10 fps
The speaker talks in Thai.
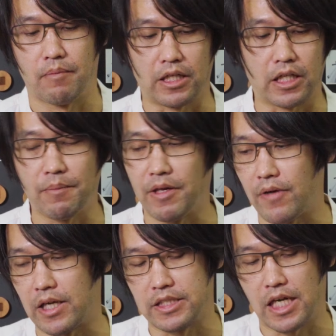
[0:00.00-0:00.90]
มันก็จะมี
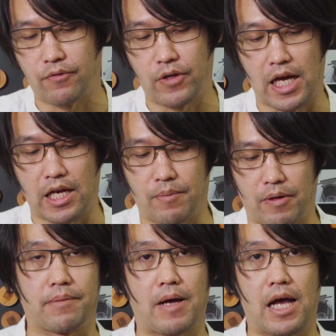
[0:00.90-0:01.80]
ฟังก์ชันเวลาเราแบ
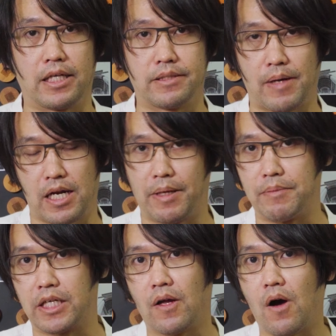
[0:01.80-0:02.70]
บสะพายใช่ไหมไป
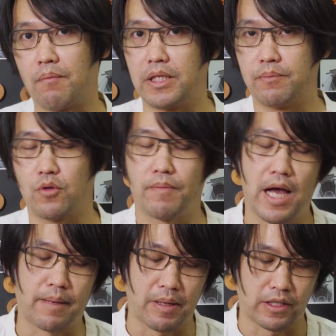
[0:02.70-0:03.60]
เมืองนอกมีพวก
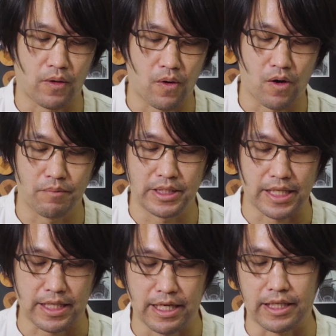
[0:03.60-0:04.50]
ผ้าพันคอมี
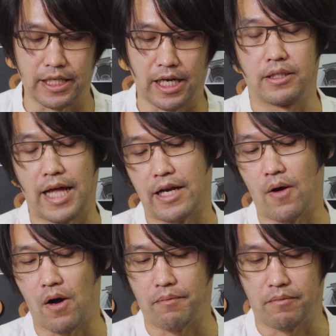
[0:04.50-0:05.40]
แจ็คเก็ตเนี้ยแดด
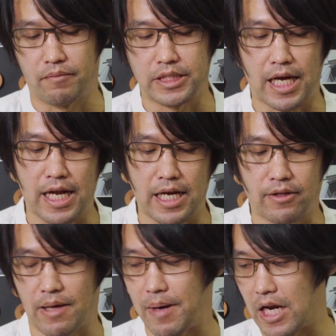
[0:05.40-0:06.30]
ออกไม่ใช้ละ
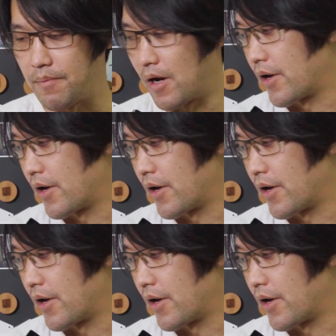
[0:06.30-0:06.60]
เราสามารถเอามา